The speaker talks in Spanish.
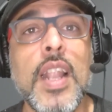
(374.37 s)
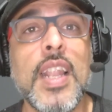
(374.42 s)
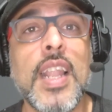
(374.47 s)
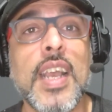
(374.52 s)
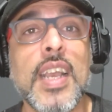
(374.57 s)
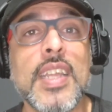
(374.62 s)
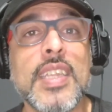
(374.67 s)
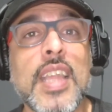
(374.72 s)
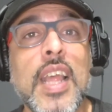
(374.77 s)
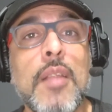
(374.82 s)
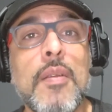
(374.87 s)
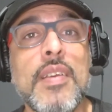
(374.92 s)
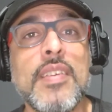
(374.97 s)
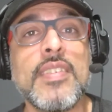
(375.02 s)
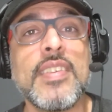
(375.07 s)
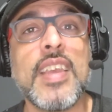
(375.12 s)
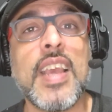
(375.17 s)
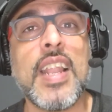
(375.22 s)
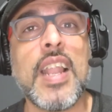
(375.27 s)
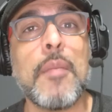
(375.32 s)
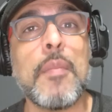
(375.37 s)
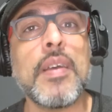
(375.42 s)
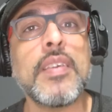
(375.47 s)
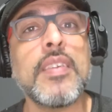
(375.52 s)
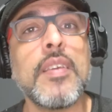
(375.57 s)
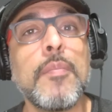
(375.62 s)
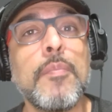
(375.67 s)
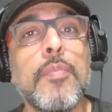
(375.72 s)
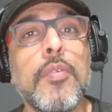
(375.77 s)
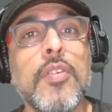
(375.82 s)
La que tal vez sea la
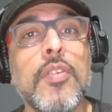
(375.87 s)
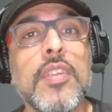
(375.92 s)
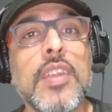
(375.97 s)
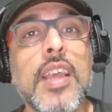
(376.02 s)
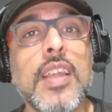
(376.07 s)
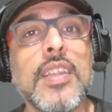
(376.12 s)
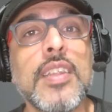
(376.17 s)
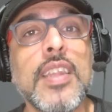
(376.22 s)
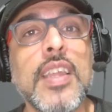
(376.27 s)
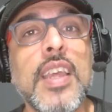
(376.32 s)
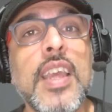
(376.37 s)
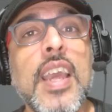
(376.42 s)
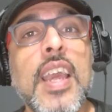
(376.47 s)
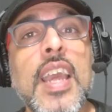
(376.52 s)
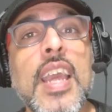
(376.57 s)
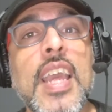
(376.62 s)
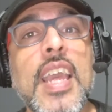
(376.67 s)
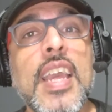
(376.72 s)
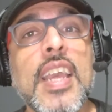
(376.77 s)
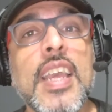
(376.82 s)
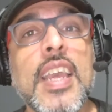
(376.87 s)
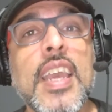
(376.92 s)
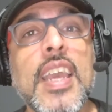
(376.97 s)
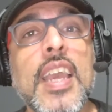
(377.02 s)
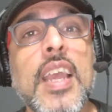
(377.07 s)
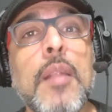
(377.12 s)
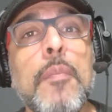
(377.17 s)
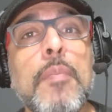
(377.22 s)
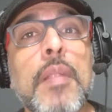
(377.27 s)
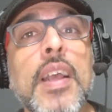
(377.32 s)
más importante es que
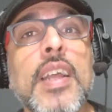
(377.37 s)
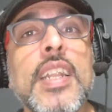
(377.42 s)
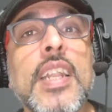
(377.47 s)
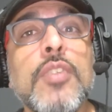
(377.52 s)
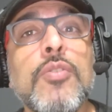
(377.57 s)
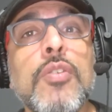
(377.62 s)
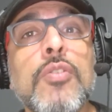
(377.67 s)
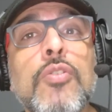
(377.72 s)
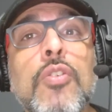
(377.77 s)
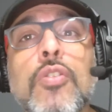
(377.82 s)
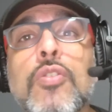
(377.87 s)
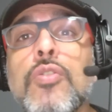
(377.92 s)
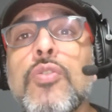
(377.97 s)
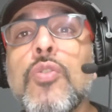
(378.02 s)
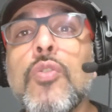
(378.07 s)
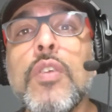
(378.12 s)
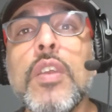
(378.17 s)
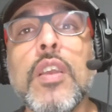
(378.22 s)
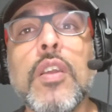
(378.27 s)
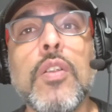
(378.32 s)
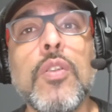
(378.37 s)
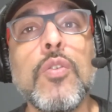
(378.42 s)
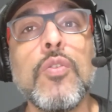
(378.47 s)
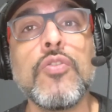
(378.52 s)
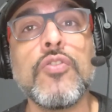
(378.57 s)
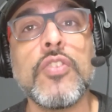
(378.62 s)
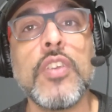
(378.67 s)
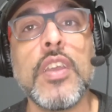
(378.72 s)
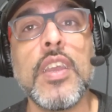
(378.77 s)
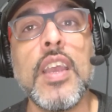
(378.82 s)
el plan gratuito no
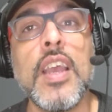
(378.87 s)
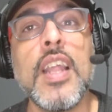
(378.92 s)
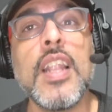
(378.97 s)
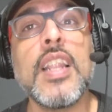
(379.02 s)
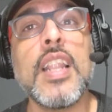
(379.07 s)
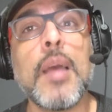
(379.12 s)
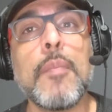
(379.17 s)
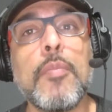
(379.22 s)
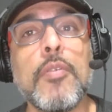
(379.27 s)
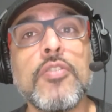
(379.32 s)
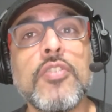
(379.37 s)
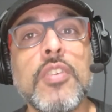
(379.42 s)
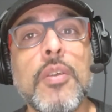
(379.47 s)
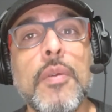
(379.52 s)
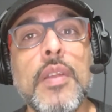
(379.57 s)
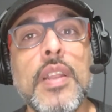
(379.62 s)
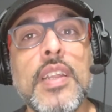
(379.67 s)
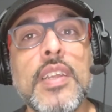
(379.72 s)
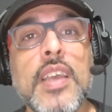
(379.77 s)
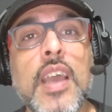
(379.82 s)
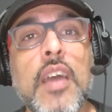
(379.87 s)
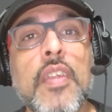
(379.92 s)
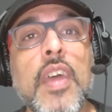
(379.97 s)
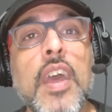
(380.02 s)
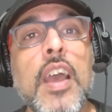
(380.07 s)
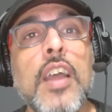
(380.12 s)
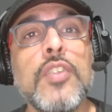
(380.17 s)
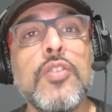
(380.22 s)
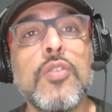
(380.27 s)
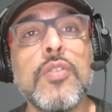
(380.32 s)
incluye la
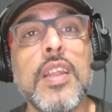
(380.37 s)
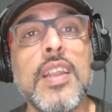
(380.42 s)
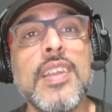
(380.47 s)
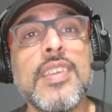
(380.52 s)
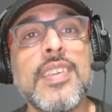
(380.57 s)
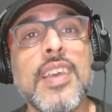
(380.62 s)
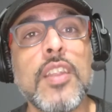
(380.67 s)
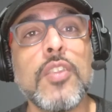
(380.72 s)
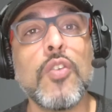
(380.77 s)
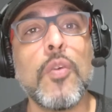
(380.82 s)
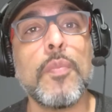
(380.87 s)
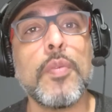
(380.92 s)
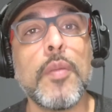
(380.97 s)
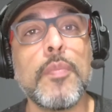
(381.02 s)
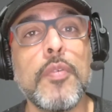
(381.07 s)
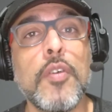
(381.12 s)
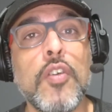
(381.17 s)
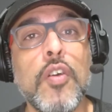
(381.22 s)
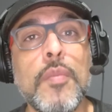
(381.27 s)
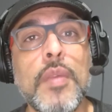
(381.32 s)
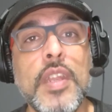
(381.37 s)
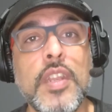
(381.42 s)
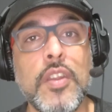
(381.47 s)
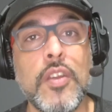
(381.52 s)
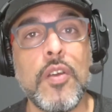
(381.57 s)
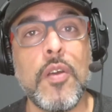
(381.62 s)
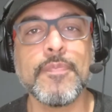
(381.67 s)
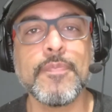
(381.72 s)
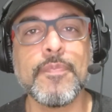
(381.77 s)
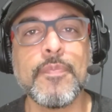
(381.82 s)
posibilidad de utilizar tu propio
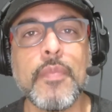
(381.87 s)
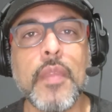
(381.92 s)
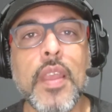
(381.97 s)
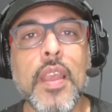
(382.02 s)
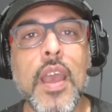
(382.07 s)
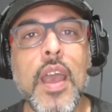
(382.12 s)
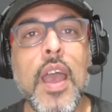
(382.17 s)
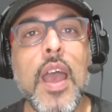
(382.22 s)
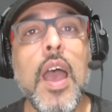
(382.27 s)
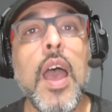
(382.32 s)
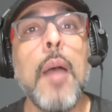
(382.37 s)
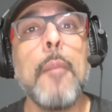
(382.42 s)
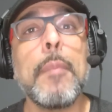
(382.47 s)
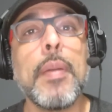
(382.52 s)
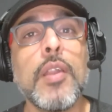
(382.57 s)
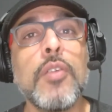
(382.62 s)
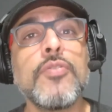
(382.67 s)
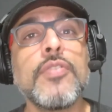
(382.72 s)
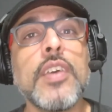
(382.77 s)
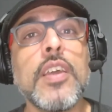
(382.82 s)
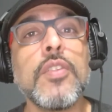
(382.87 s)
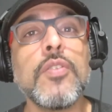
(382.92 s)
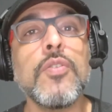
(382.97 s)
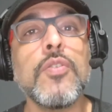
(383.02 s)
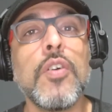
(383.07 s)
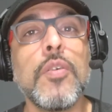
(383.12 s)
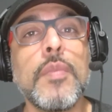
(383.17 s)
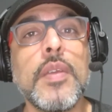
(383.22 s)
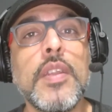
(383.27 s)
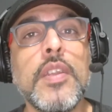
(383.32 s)
dominio. Para usar tu
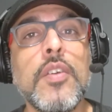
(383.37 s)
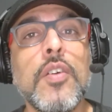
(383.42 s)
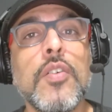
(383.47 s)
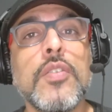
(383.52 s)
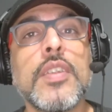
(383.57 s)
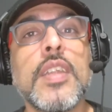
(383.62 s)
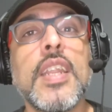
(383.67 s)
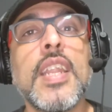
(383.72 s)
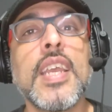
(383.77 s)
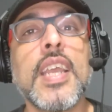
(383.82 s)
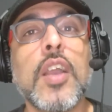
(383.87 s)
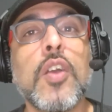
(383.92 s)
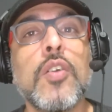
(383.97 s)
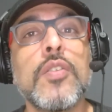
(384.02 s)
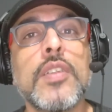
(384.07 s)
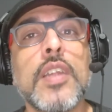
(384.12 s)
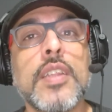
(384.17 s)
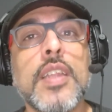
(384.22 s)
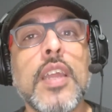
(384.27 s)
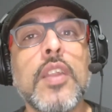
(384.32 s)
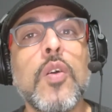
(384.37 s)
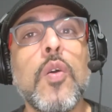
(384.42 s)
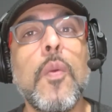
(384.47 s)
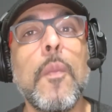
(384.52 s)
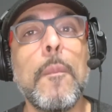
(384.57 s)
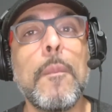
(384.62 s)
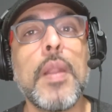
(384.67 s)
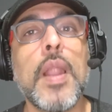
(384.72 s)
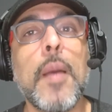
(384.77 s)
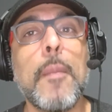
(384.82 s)
dominio tenés que contratar
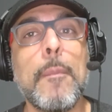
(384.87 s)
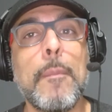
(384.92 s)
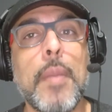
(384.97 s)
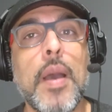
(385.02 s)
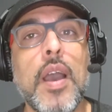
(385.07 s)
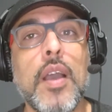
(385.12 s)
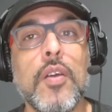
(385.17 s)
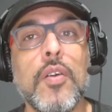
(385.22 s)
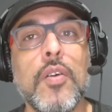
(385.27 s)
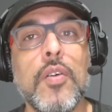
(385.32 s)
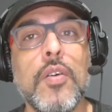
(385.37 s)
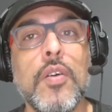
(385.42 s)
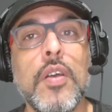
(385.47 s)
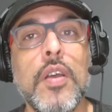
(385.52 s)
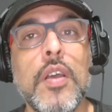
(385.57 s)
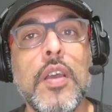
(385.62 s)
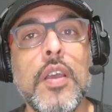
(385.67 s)
un plan pago.